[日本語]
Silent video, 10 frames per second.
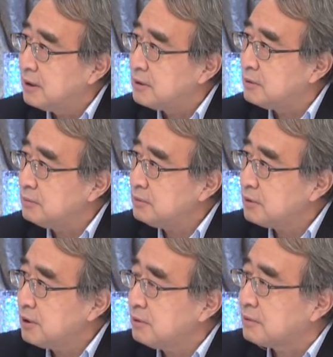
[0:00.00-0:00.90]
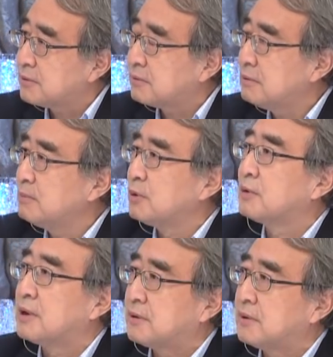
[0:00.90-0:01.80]
日本の企業が作るもの
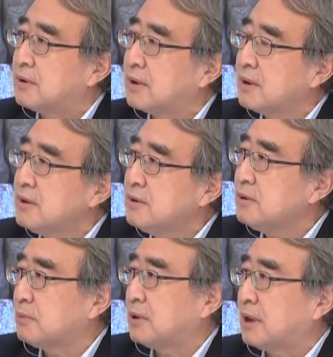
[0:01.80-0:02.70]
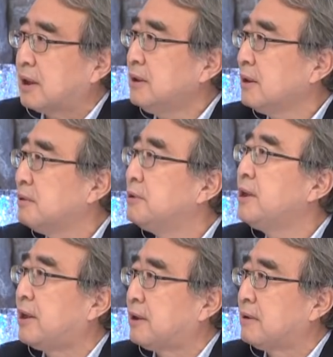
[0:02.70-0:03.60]
がですね世界市場でなかなか売れ
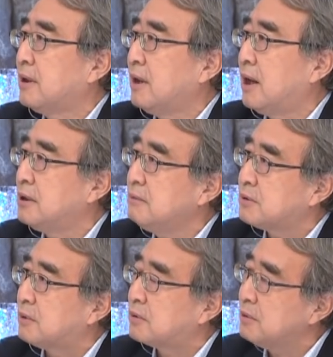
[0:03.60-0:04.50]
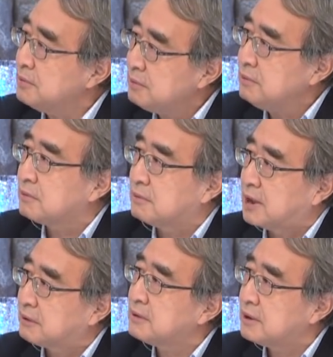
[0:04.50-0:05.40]
ないあるいはその競争力
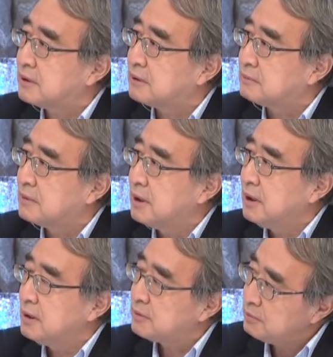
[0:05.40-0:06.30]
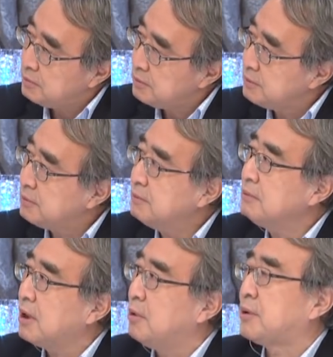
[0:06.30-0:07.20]
がなくなってるそういうと
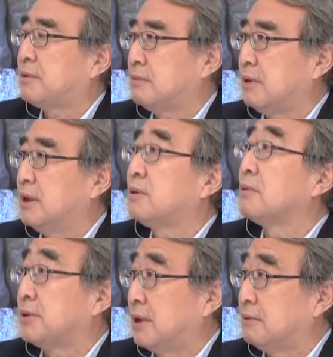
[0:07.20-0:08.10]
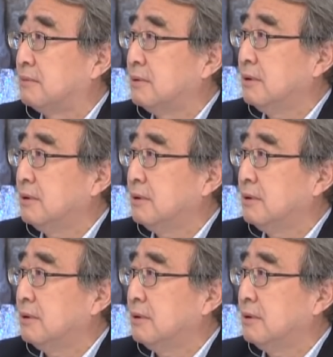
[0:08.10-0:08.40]
ころが大きく影響してる